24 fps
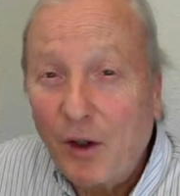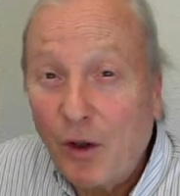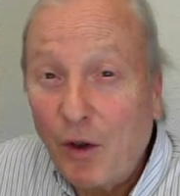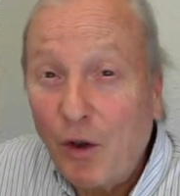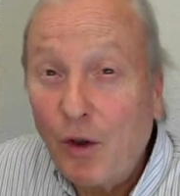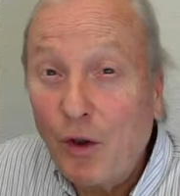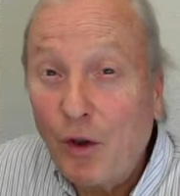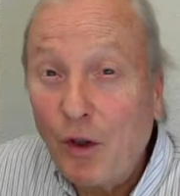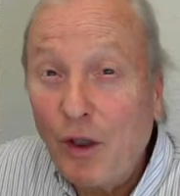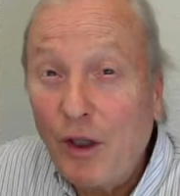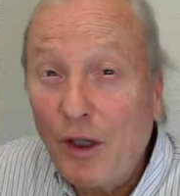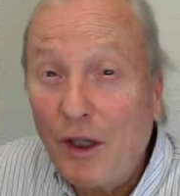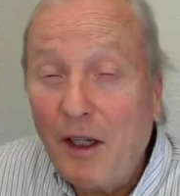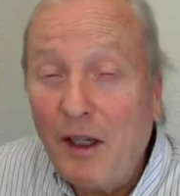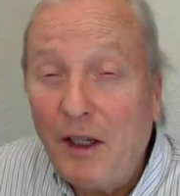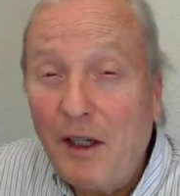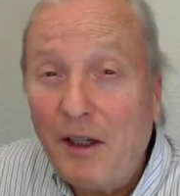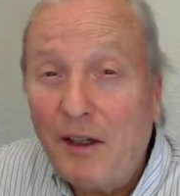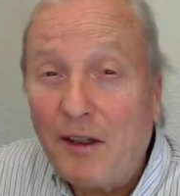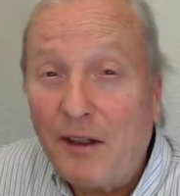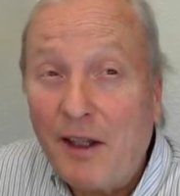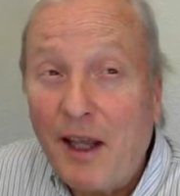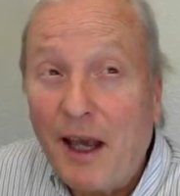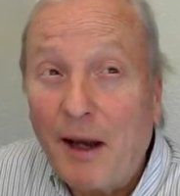hoy
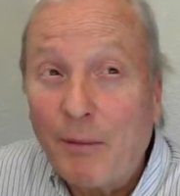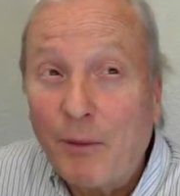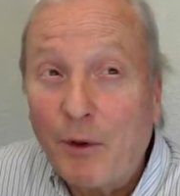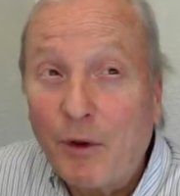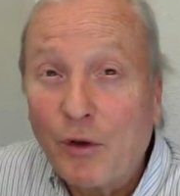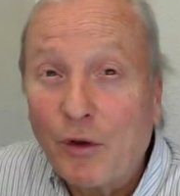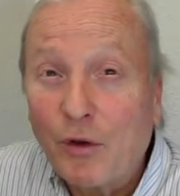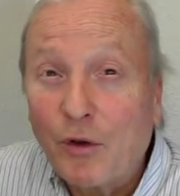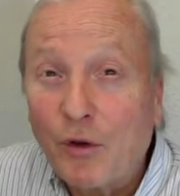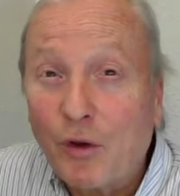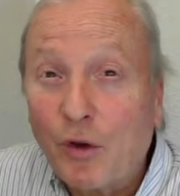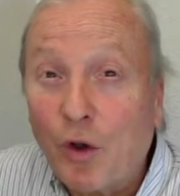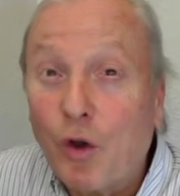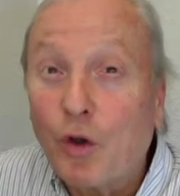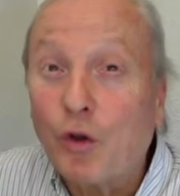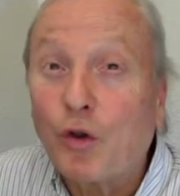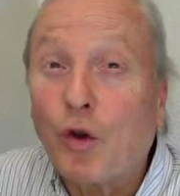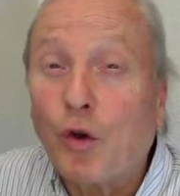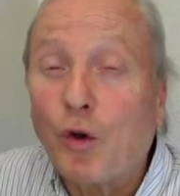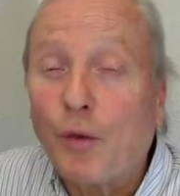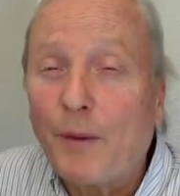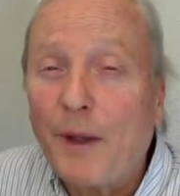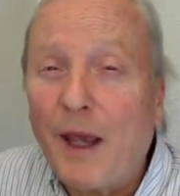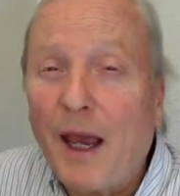iniciamos
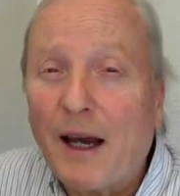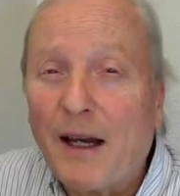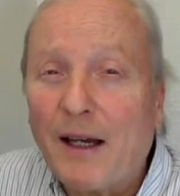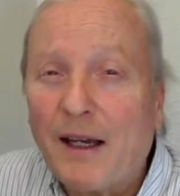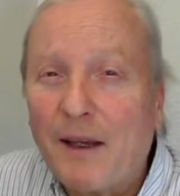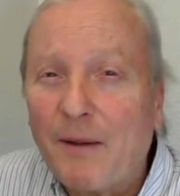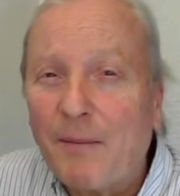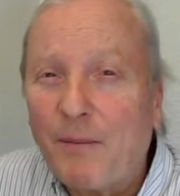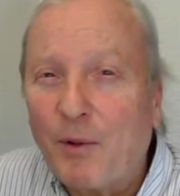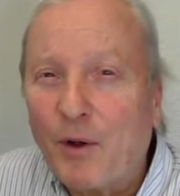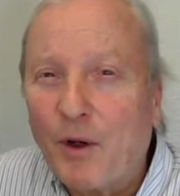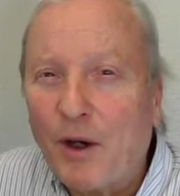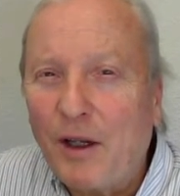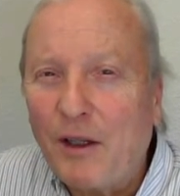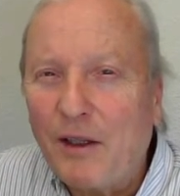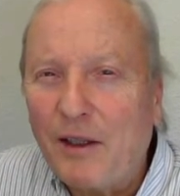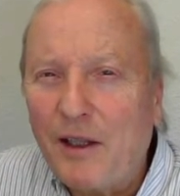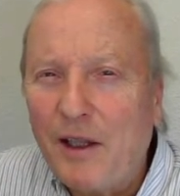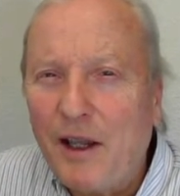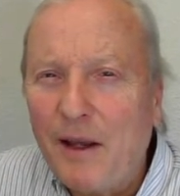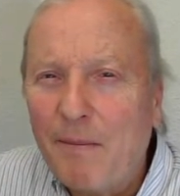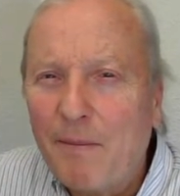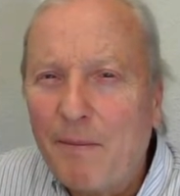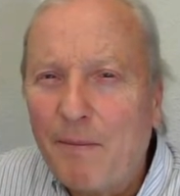otro viaje por el
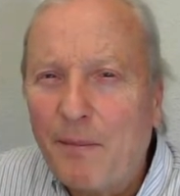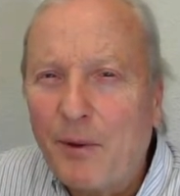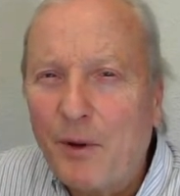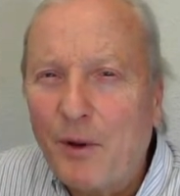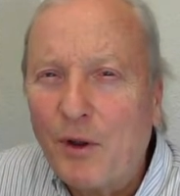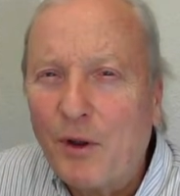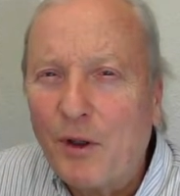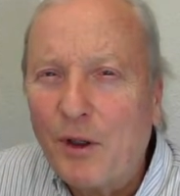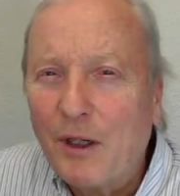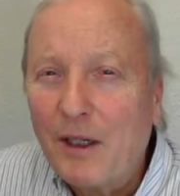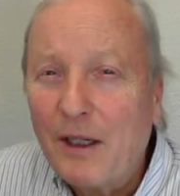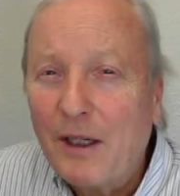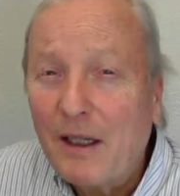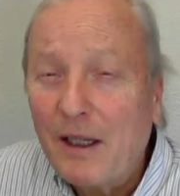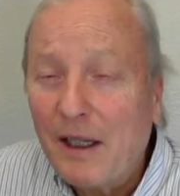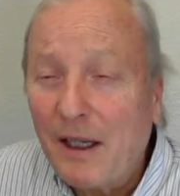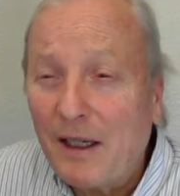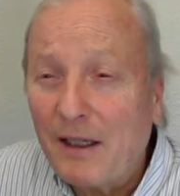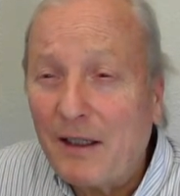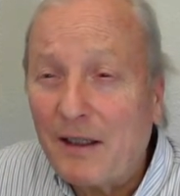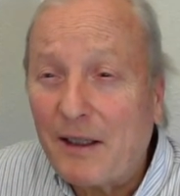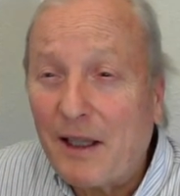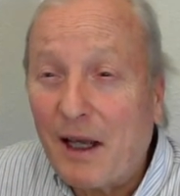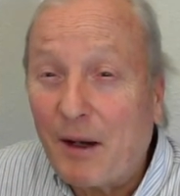tiempo,
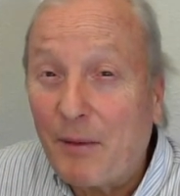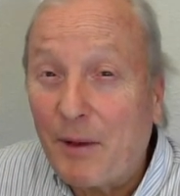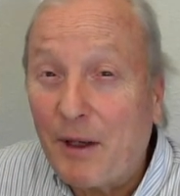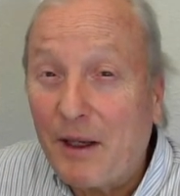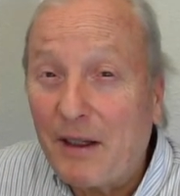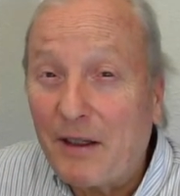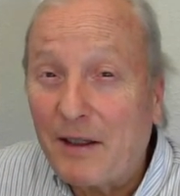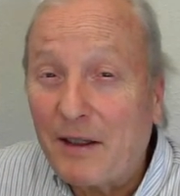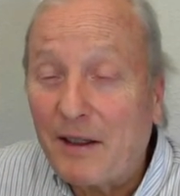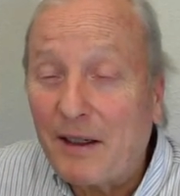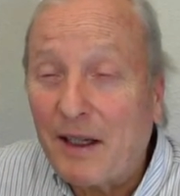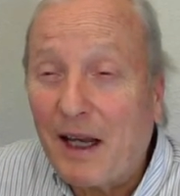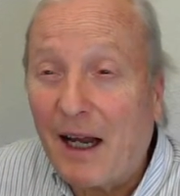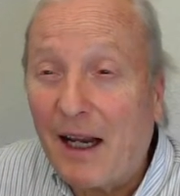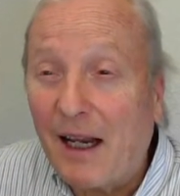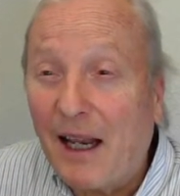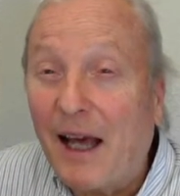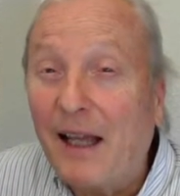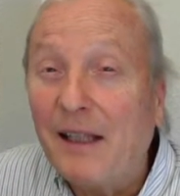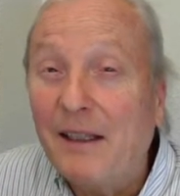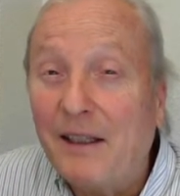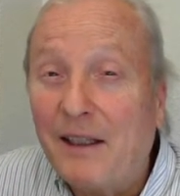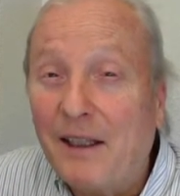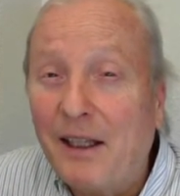esta vez a
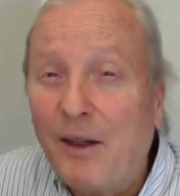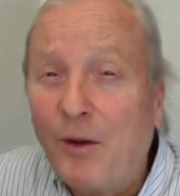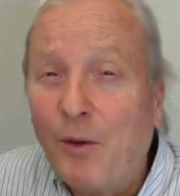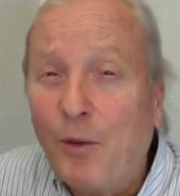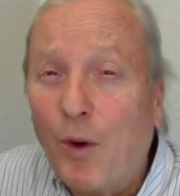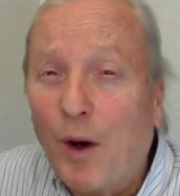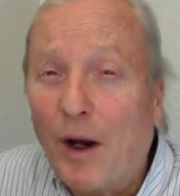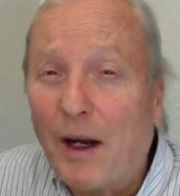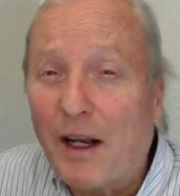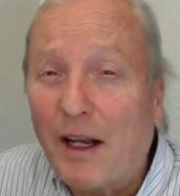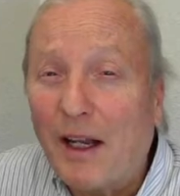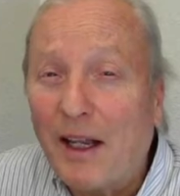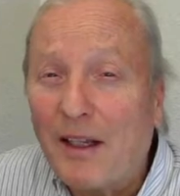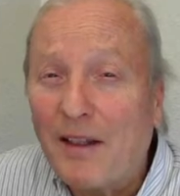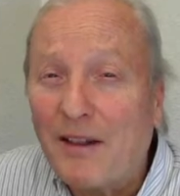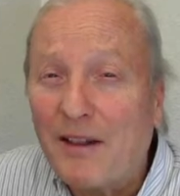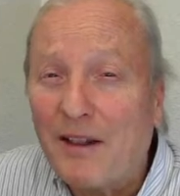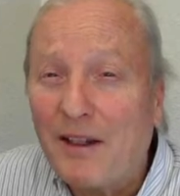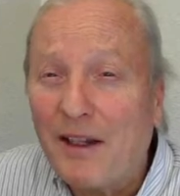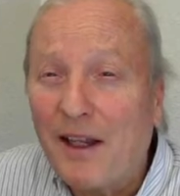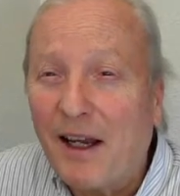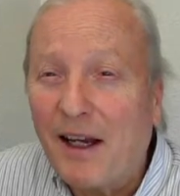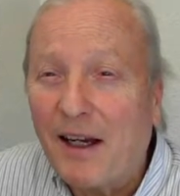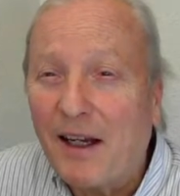la antigua
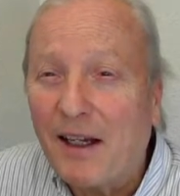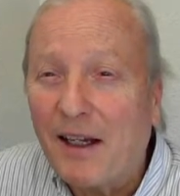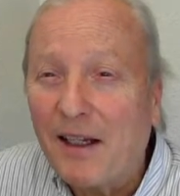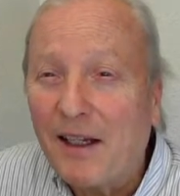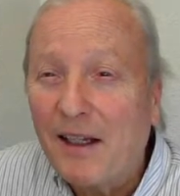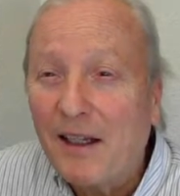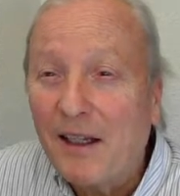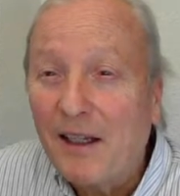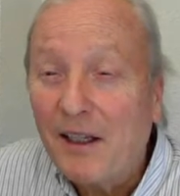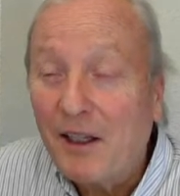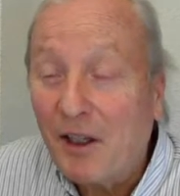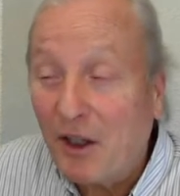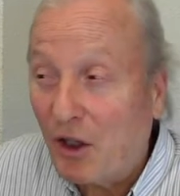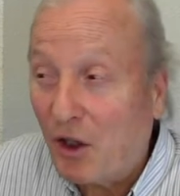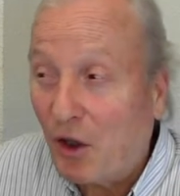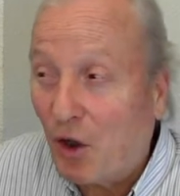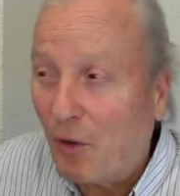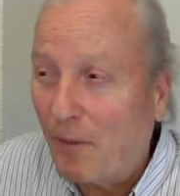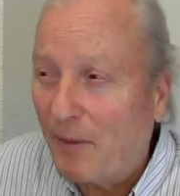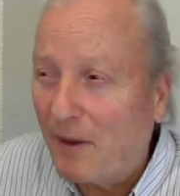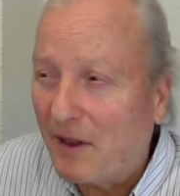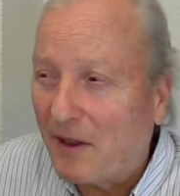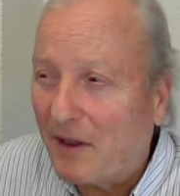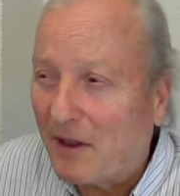Grecia, y
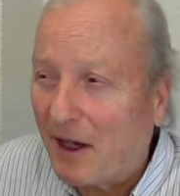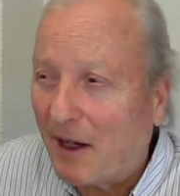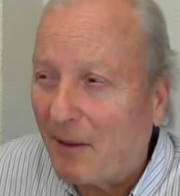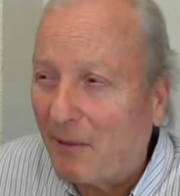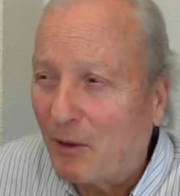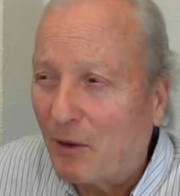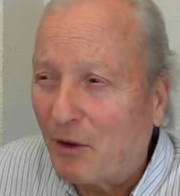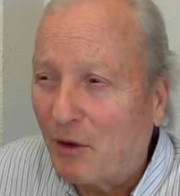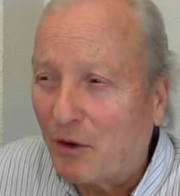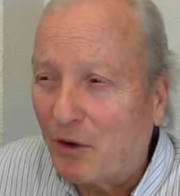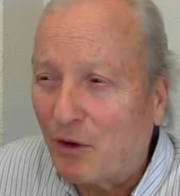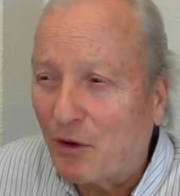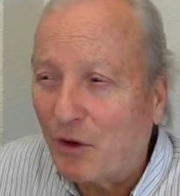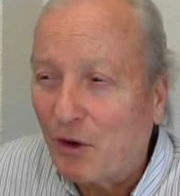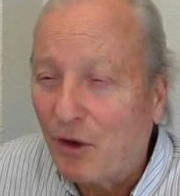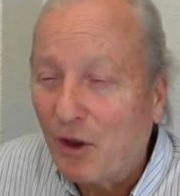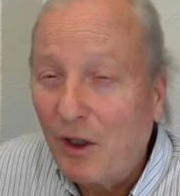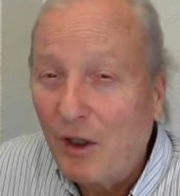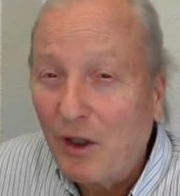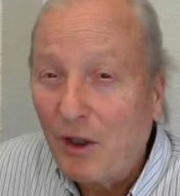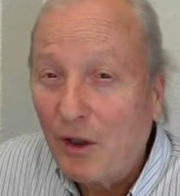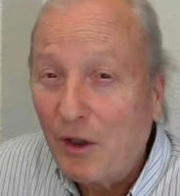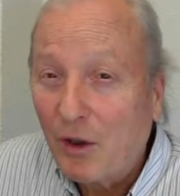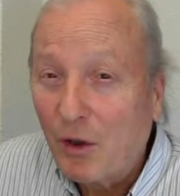comenzamos
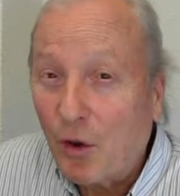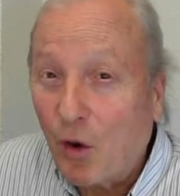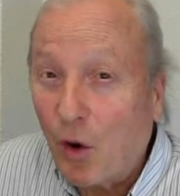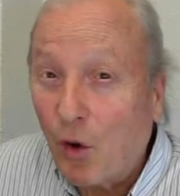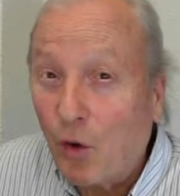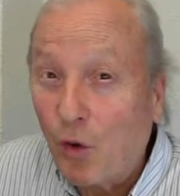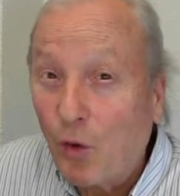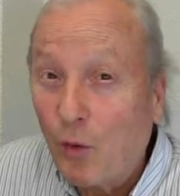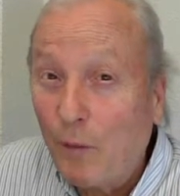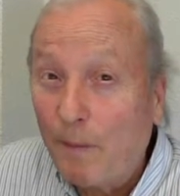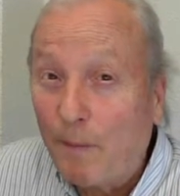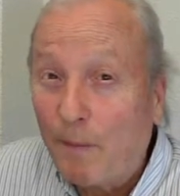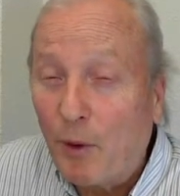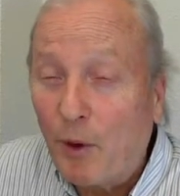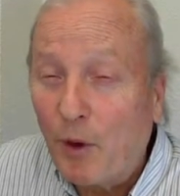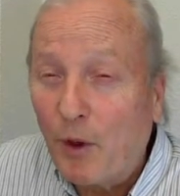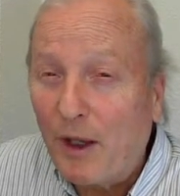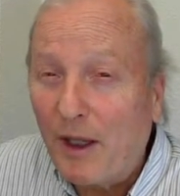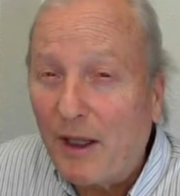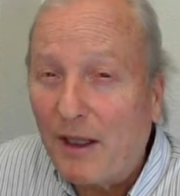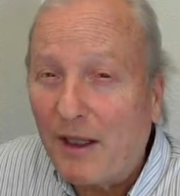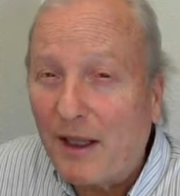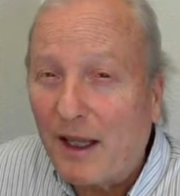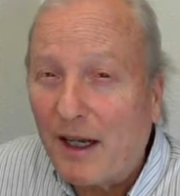con un
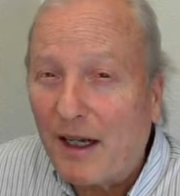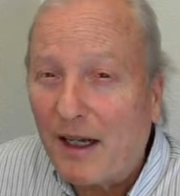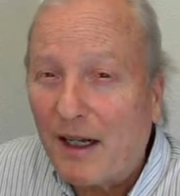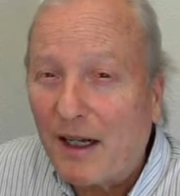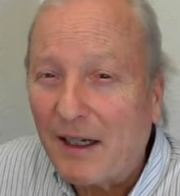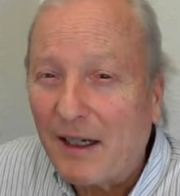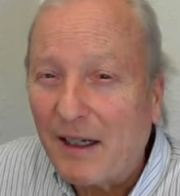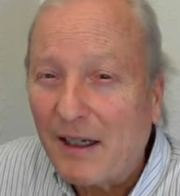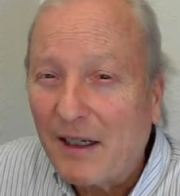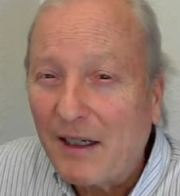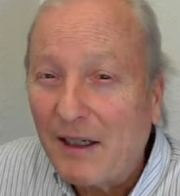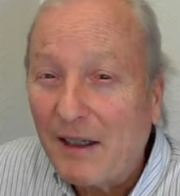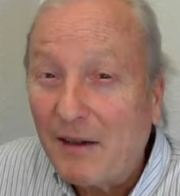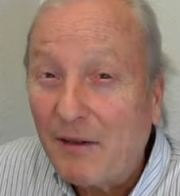poeta,